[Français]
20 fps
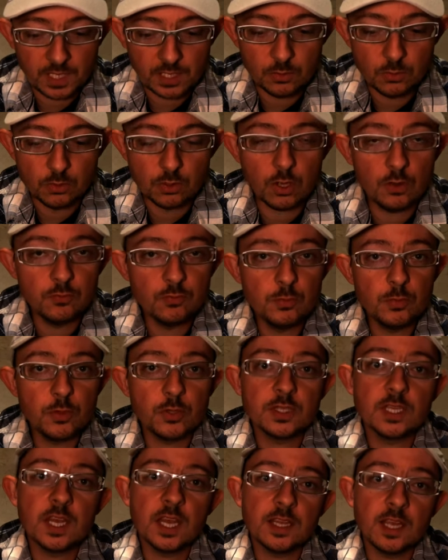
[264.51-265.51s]
Et donc quand vous
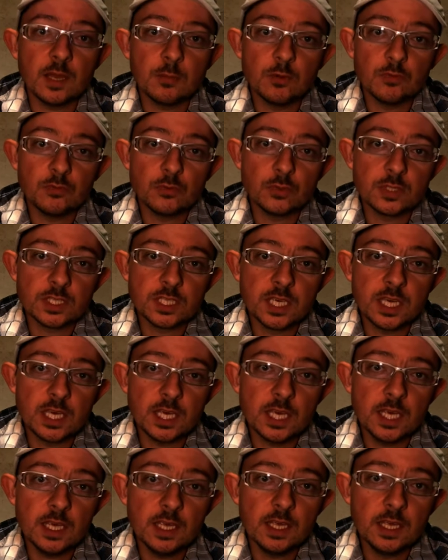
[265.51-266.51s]
plantez un arbre
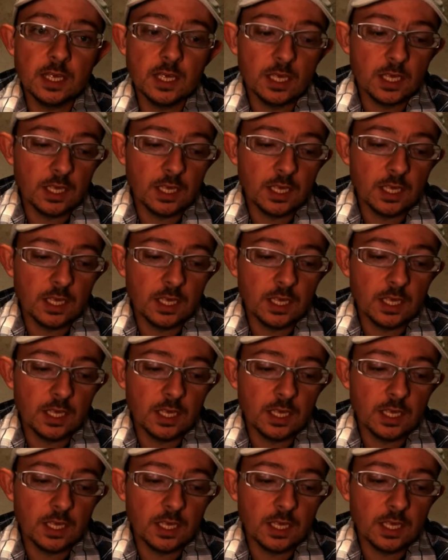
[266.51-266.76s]
fruitier,